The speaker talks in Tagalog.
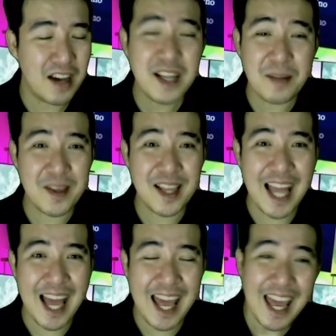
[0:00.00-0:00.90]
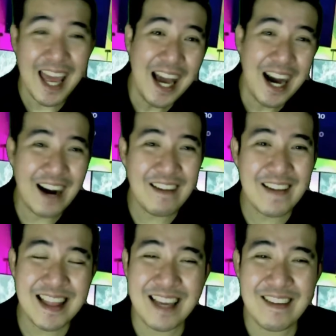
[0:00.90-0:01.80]
Ay, tapos na!
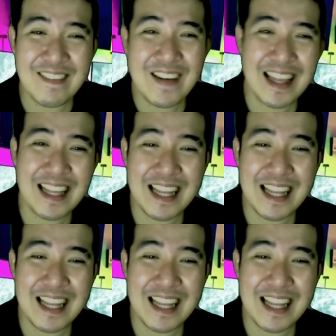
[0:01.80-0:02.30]
Alright, there you go guys.